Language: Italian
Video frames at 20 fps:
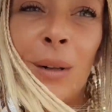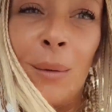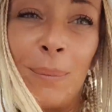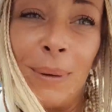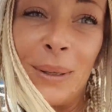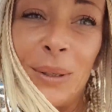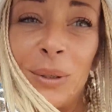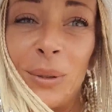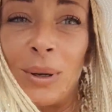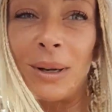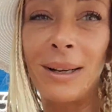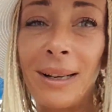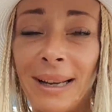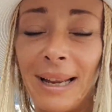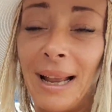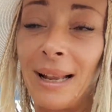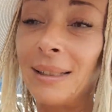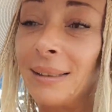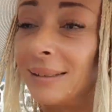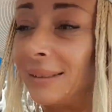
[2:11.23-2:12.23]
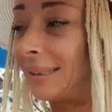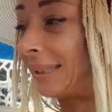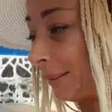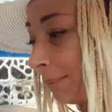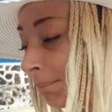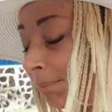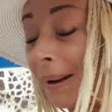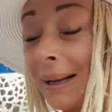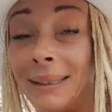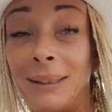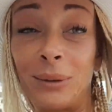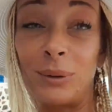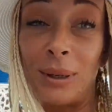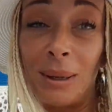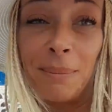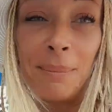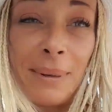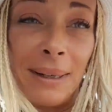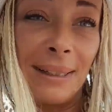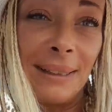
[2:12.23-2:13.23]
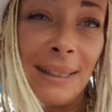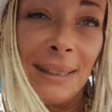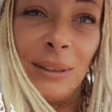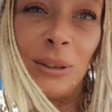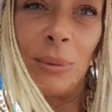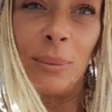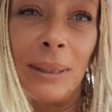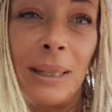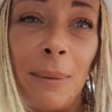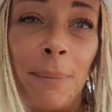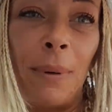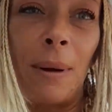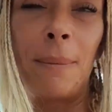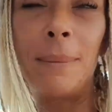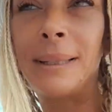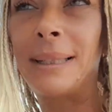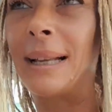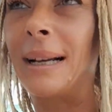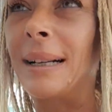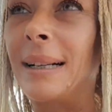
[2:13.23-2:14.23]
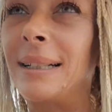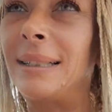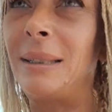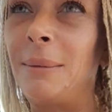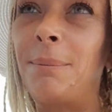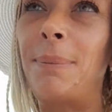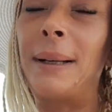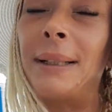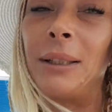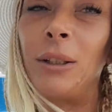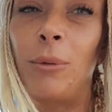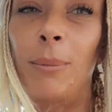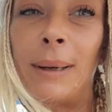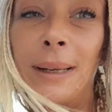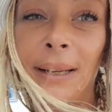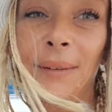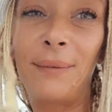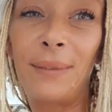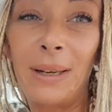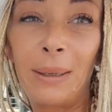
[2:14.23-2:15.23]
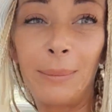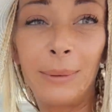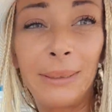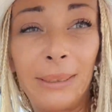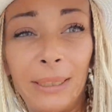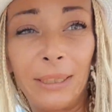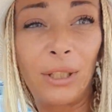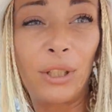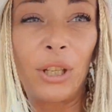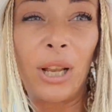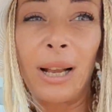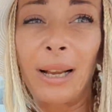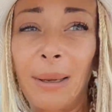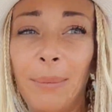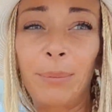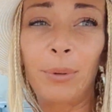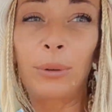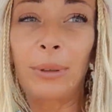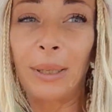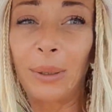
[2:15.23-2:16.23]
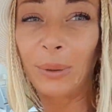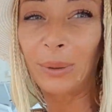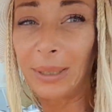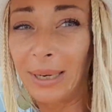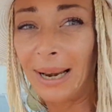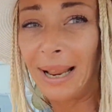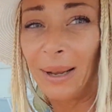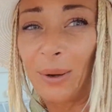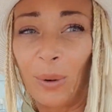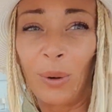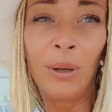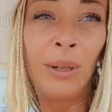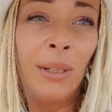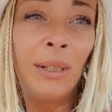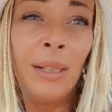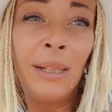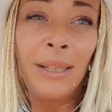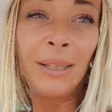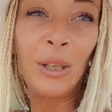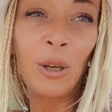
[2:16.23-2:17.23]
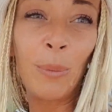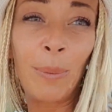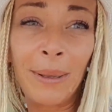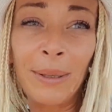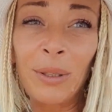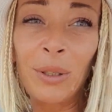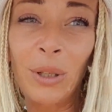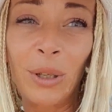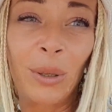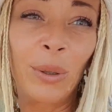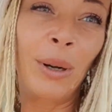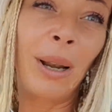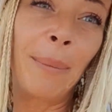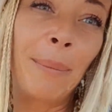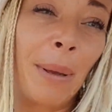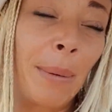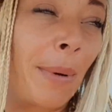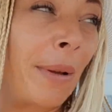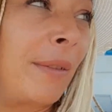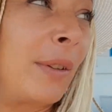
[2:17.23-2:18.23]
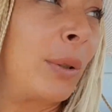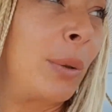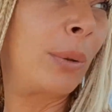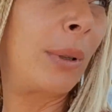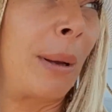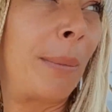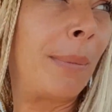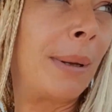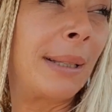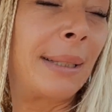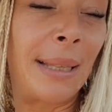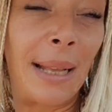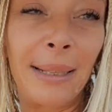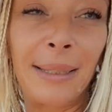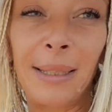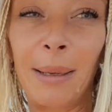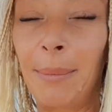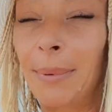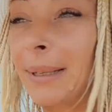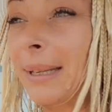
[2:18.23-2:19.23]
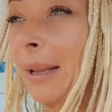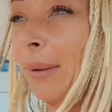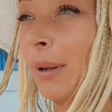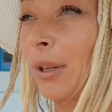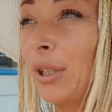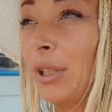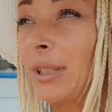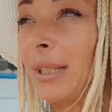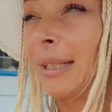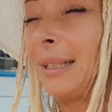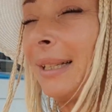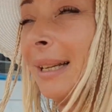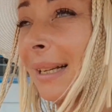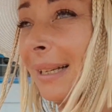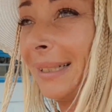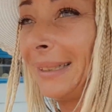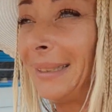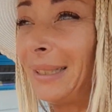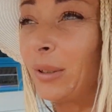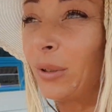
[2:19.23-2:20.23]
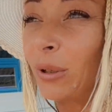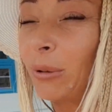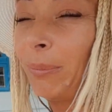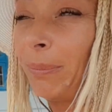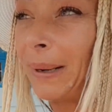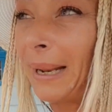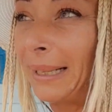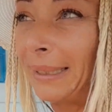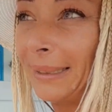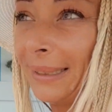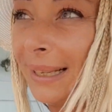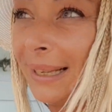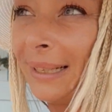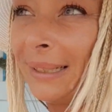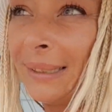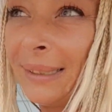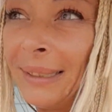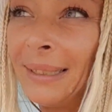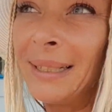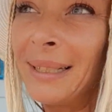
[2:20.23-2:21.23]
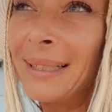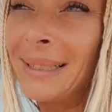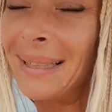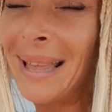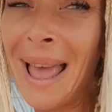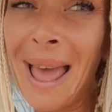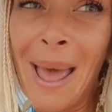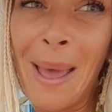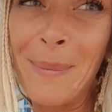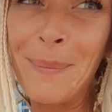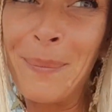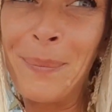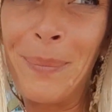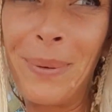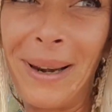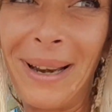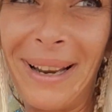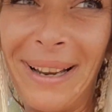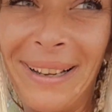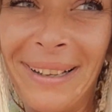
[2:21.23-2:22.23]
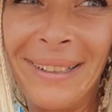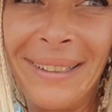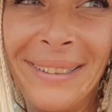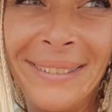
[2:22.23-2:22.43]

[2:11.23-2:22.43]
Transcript: penso anche al simpatico Lambrenedetto perché poi mi sta anche simpatico ma che veramente dice ah che brutta Corraleco, io penso che non l'abbia mai vissuta abbastanza perché è una cittadina che ti sorprende sempre,